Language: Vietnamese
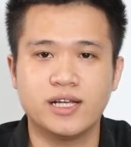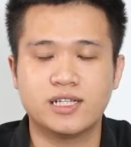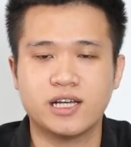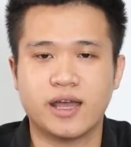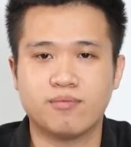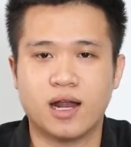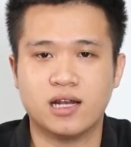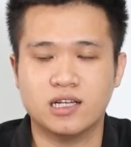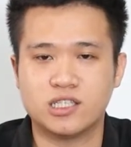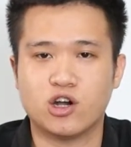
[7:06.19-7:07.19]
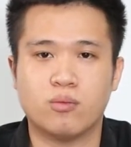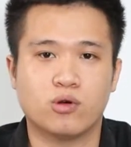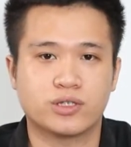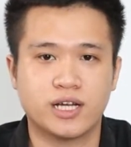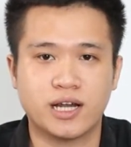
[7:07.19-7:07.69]
ý trước khi mà lựa chọn
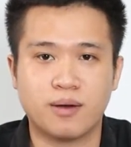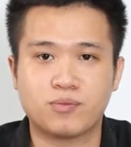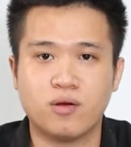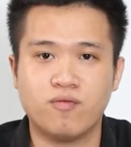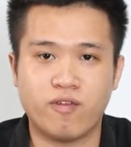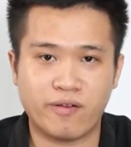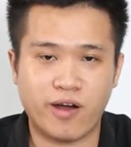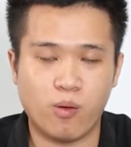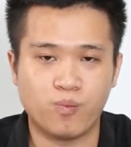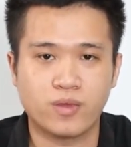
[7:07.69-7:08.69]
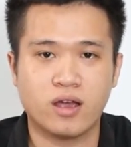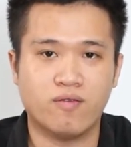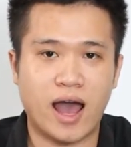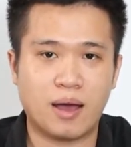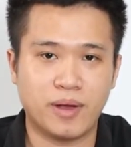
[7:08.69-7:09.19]
một chiếc laptop văn phòng
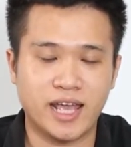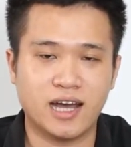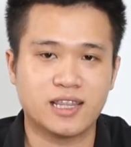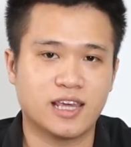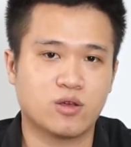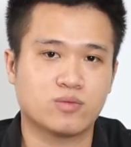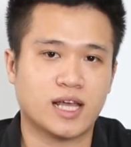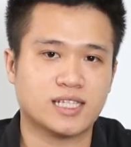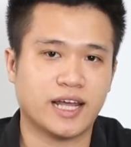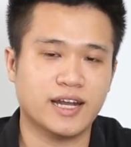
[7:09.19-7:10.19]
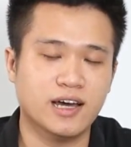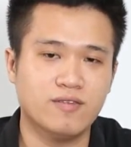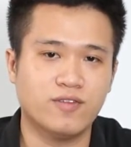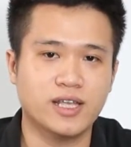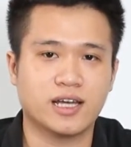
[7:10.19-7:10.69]
và bây giờ thì chúng ta sẽ
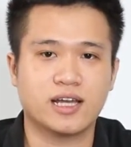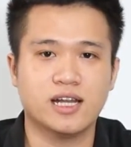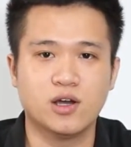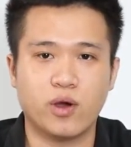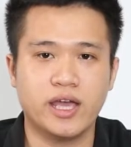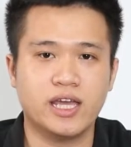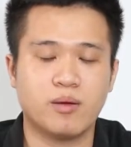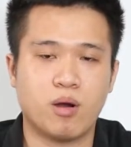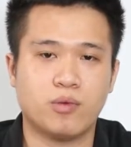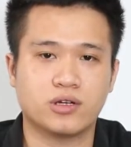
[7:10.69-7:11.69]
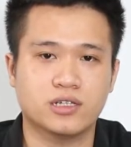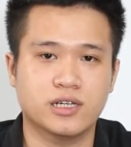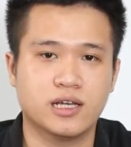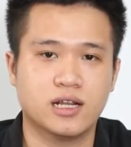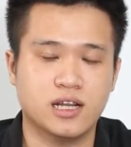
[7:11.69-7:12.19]
đến với những cái lưu ý khi mà mọi
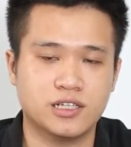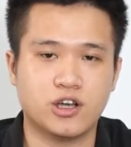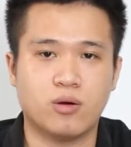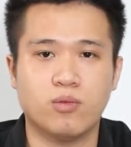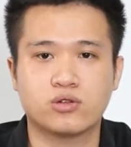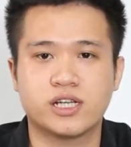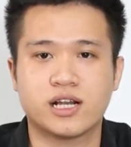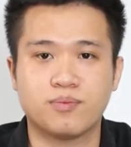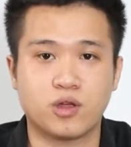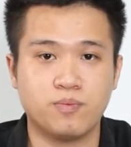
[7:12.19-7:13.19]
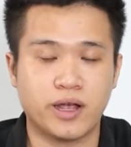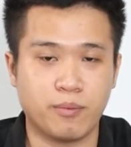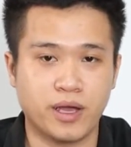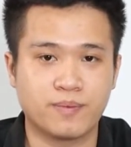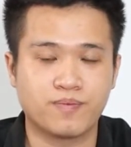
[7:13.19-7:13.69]
người lựa chọn một chiếc laptop
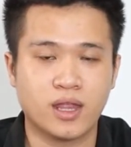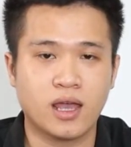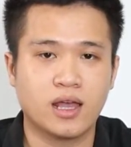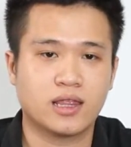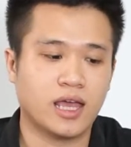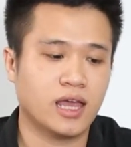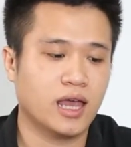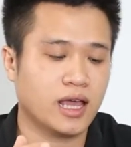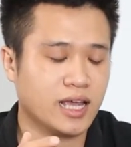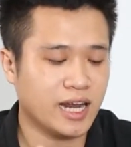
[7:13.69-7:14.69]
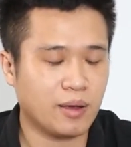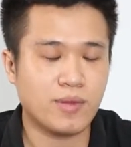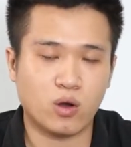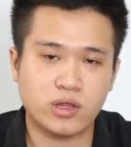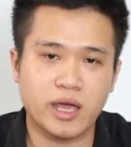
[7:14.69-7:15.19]
gaming thì cái điểm
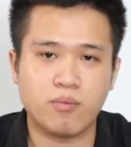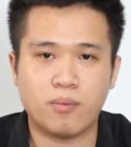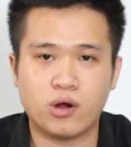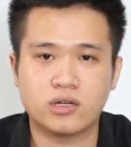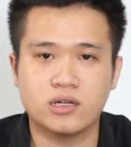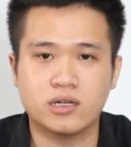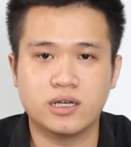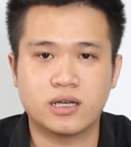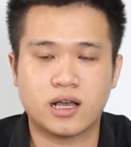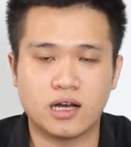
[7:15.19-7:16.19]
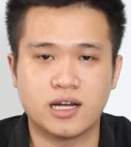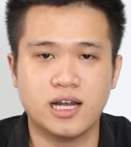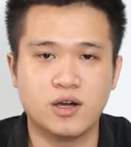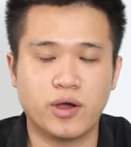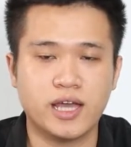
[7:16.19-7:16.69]
đầu tiên mà mọi người cần nên
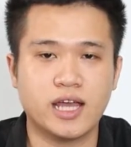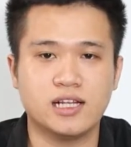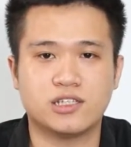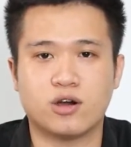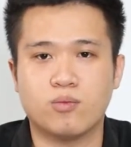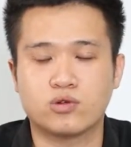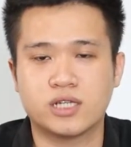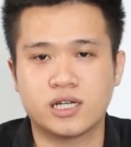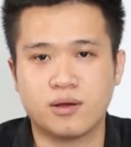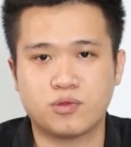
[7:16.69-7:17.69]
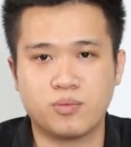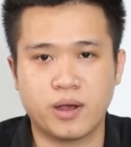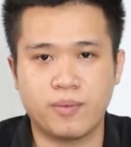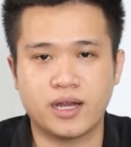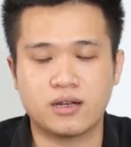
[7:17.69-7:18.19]
lưu ý khi lựa chọn một chiếc laptop
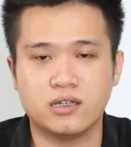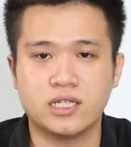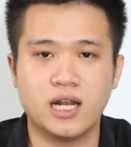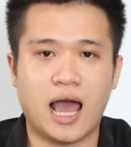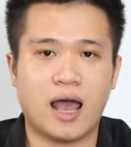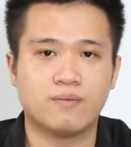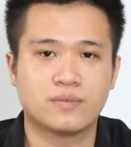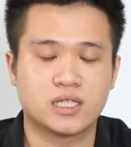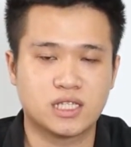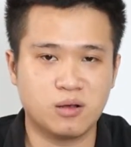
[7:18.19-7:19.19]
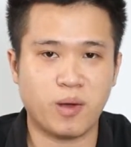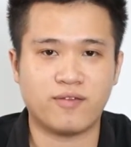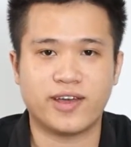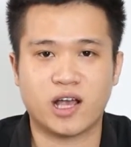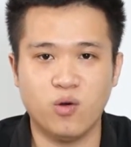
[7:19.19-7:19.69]
gaming đó chính là sức
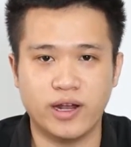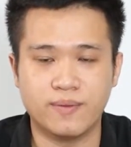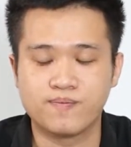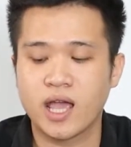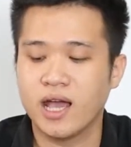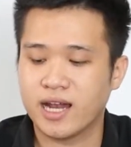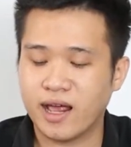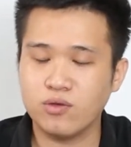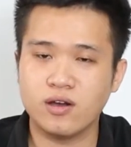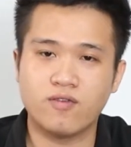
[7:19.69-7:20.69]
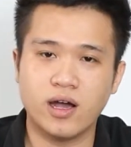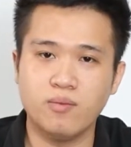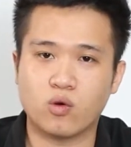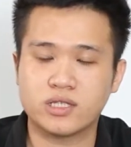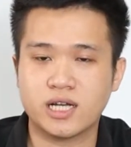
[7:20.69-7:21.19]
mạnh về cấu hình nếu như với
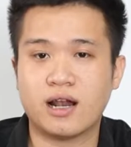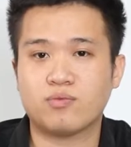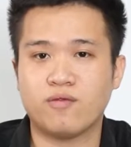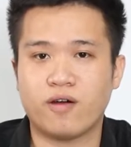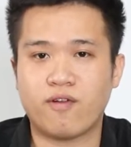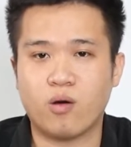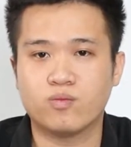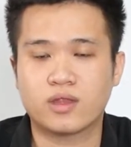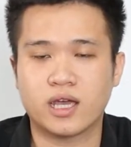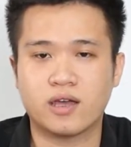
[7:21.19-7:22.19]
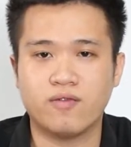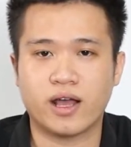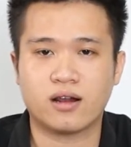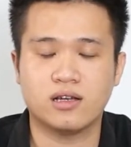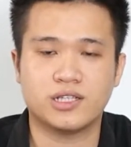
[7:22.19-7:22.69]
một chiếc laptop văn phòng thì cái
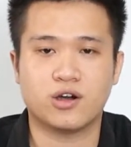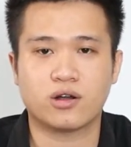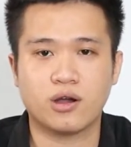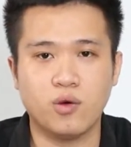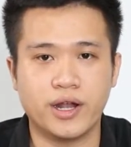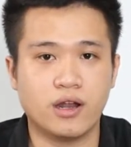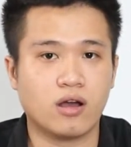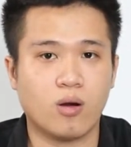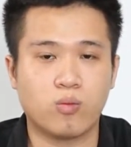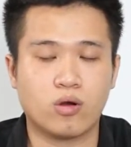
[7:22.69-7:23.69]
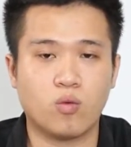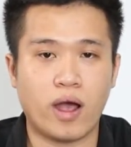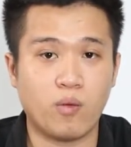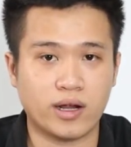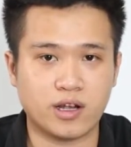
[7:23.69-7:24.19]
việc lựa chọn cấu hình nó không có
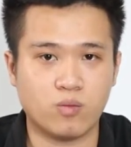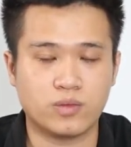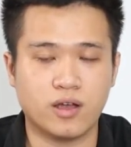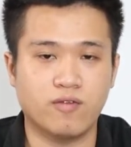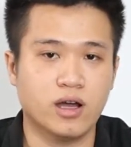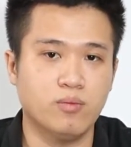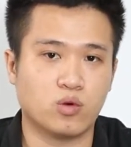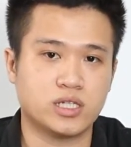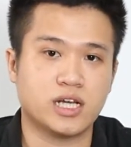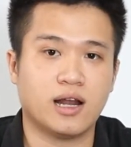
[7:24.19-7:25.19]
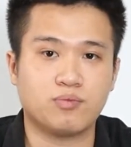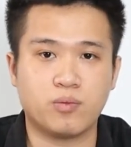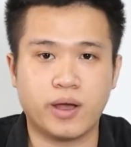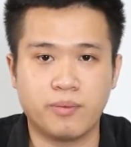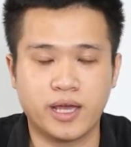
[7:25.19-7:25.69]
quá quan trọng thì với một chiếc
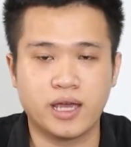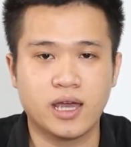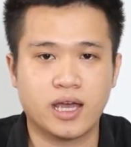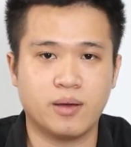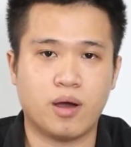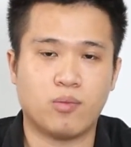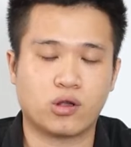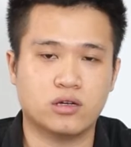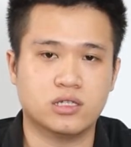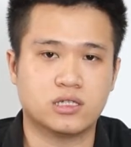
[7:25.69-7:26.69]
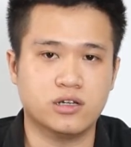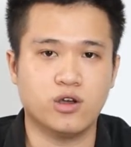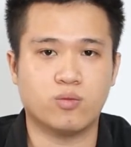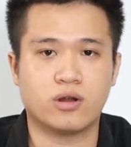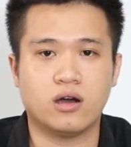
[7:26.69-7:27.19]
laptop gaming khi mà mọi người sử
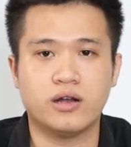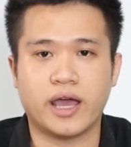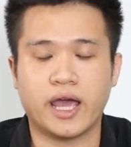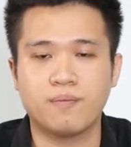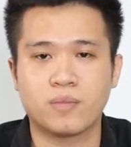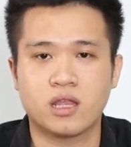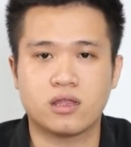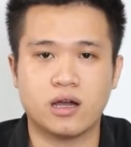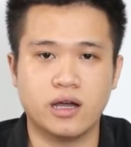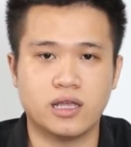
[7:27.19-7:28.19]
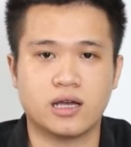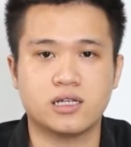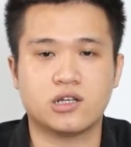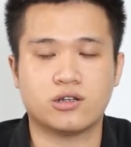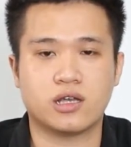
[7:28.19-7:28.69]
dụng nó để chơi những
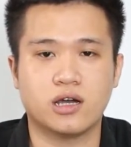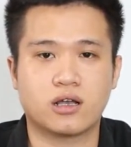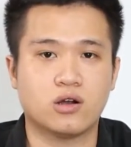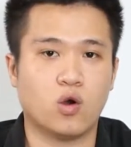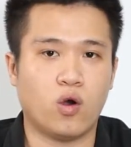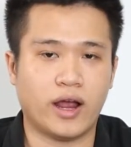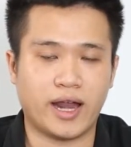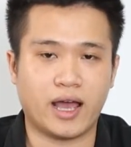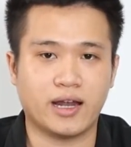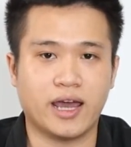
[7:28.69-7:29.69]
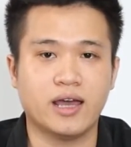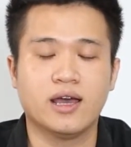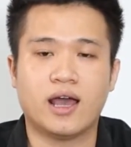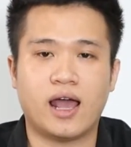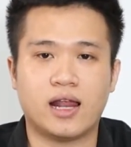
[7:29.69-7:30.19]
cái trò chơi có đồ họa nặng nè
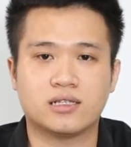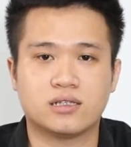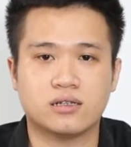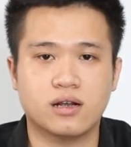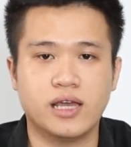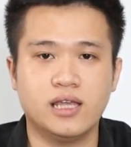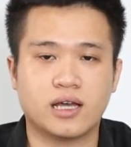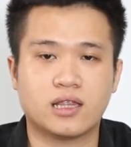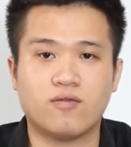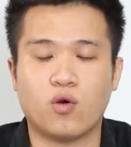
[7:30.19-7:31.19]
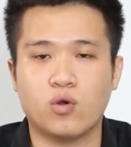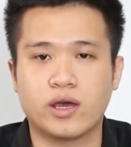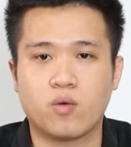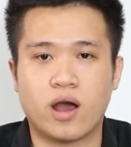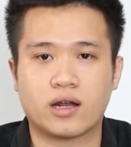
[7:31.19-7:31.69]
hay là xử lý những cái tác vụ
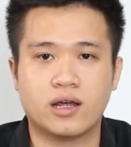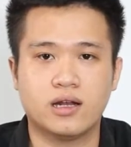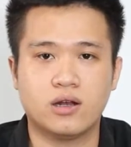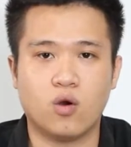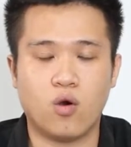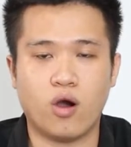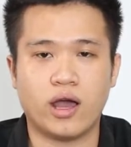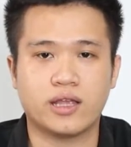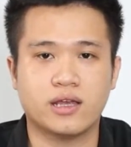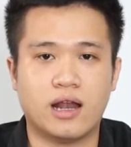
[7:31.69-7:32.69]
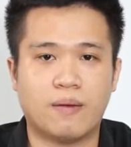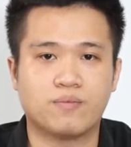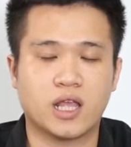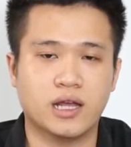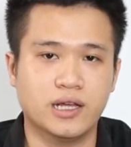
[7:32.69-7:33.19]
liên quan đến đồ họa như là
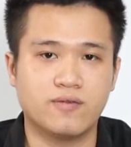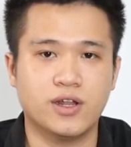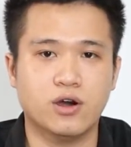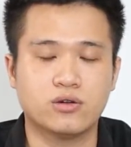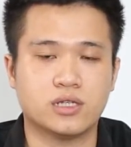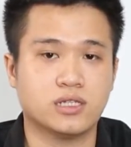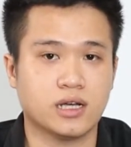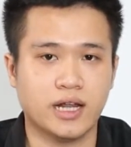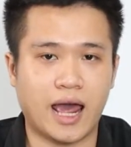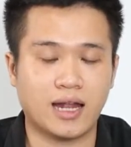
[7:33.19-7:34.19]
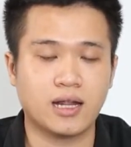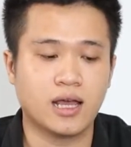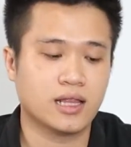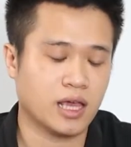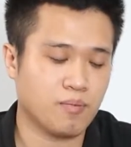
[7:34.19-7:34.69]
edit video chỉnh sửa hình ảnh
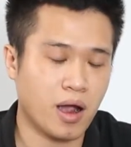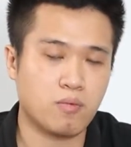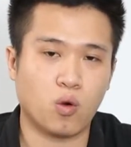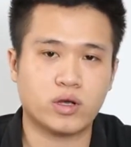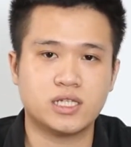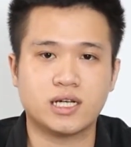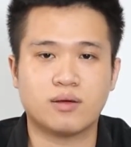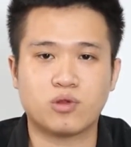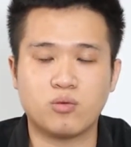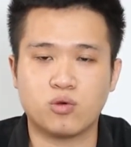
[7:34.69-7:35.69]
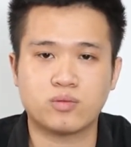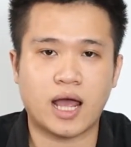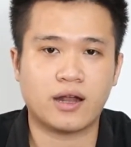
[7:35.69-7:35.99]
thì bắt buộc cái chiếc laptop của chúng